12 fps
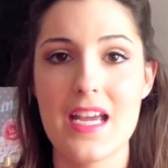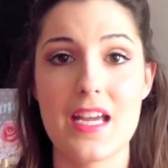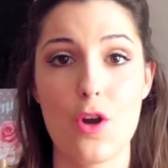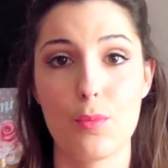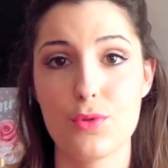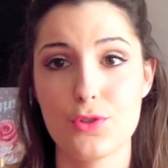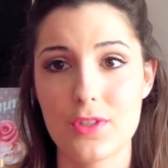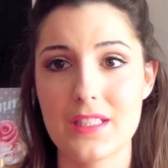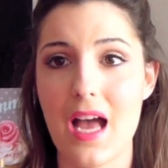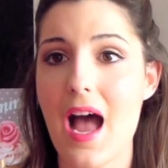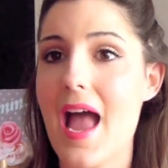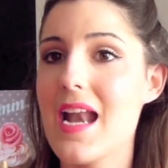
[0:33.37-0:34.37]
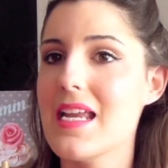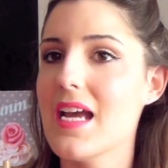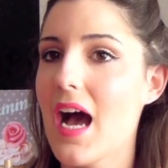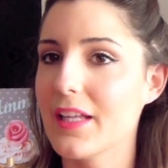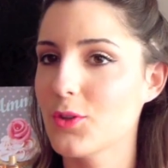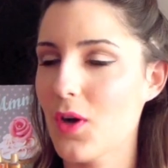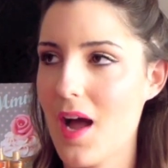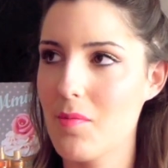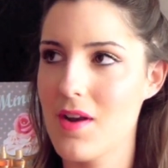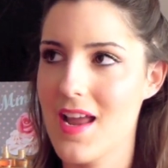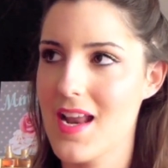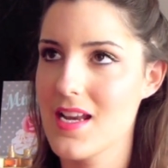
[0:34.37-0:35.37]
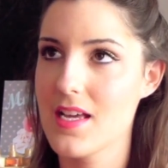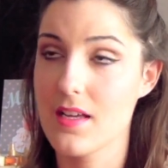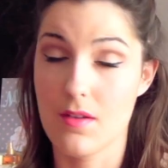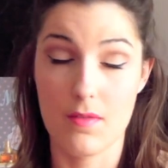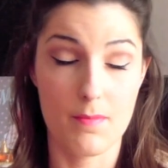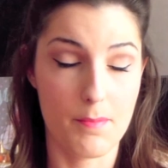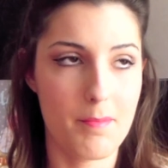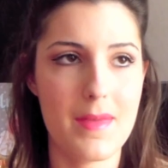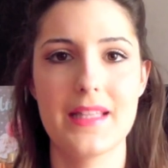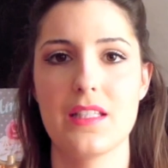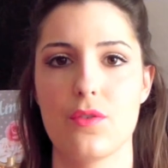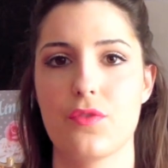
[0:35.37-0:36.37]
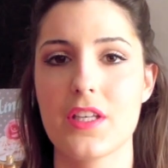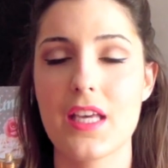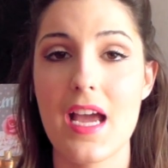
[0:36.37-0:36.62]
et en plus de ça elle est adorable elle est magnifique,